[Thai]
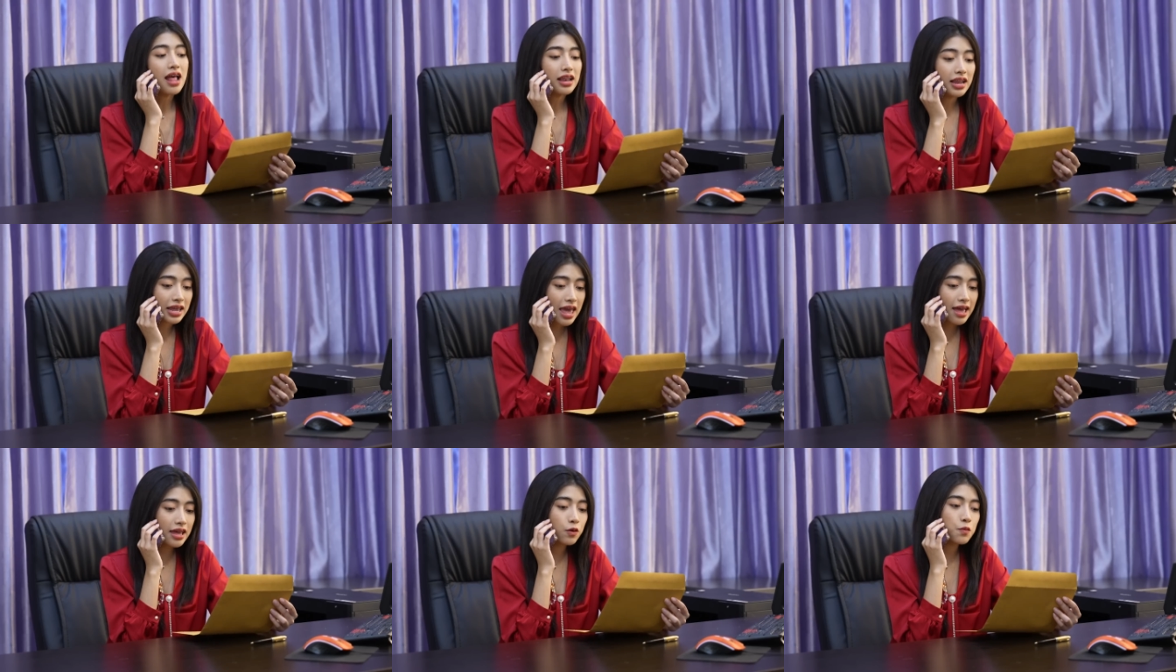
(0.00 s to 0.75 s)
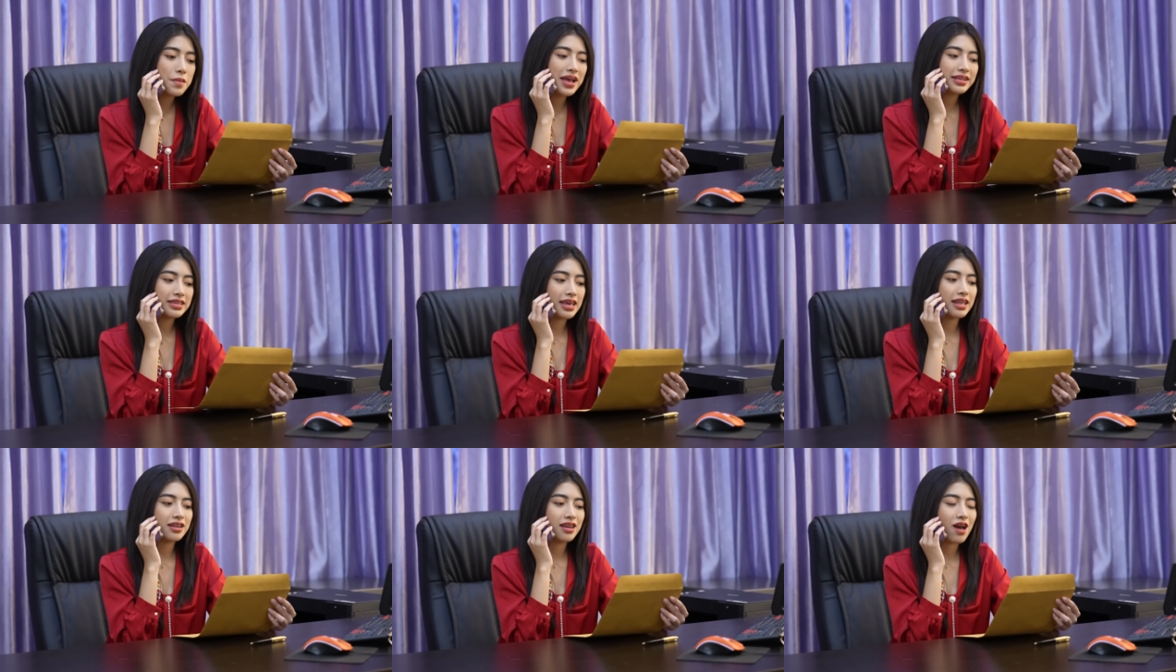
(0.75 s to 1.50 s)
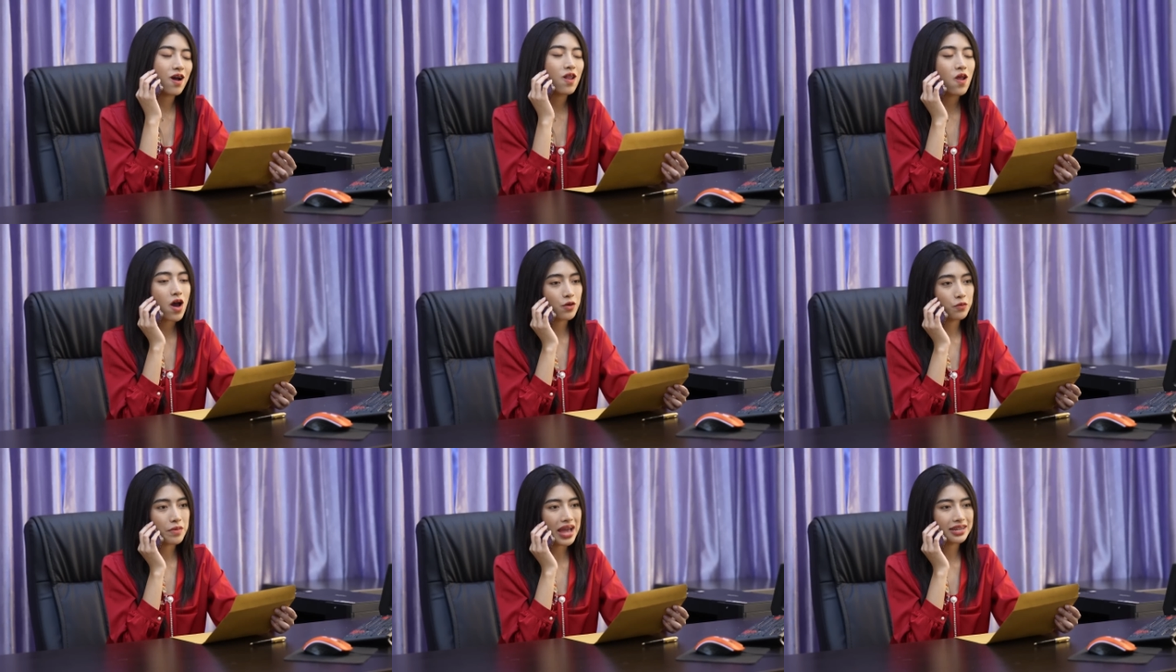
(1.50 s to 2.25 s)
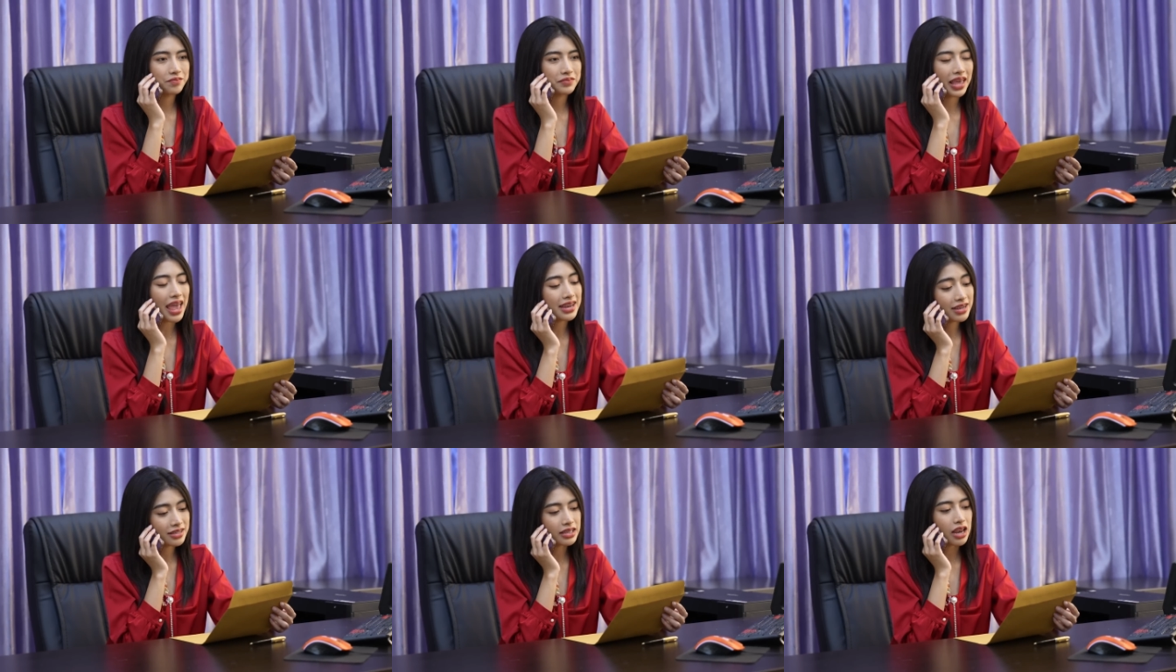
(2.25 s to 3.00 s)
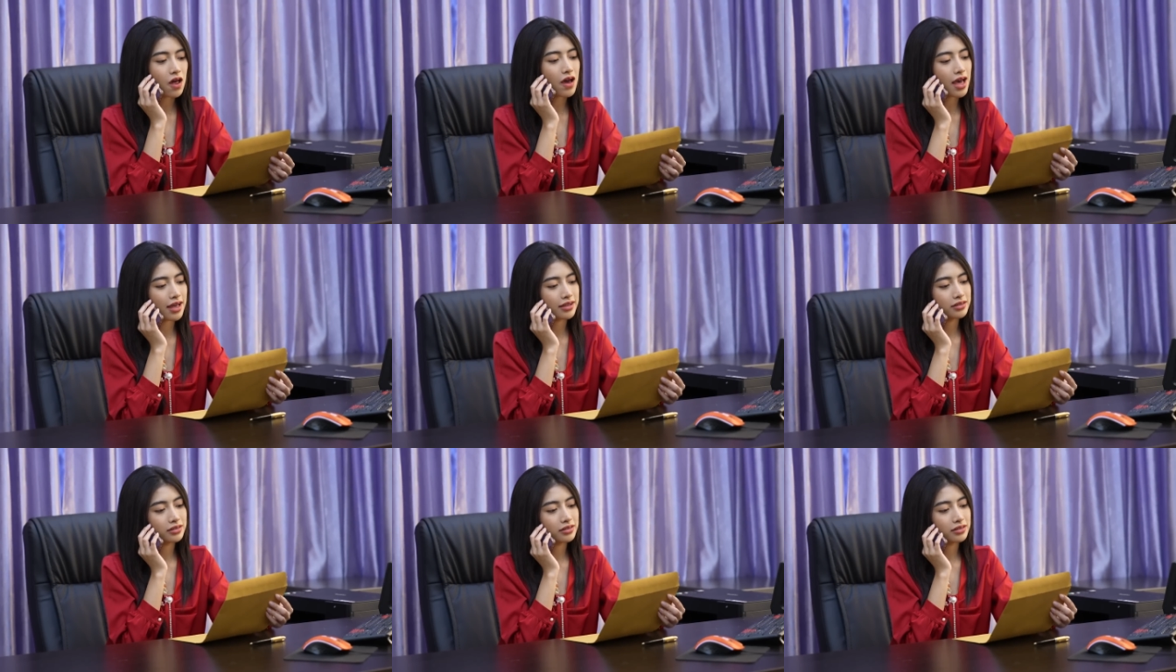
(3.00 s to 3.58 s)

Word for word: เหลือแค่ให้คุณแม่เซ็นแล้วก็รออนุมัติแค่นี้ก็เสร็จแล้วค่ะ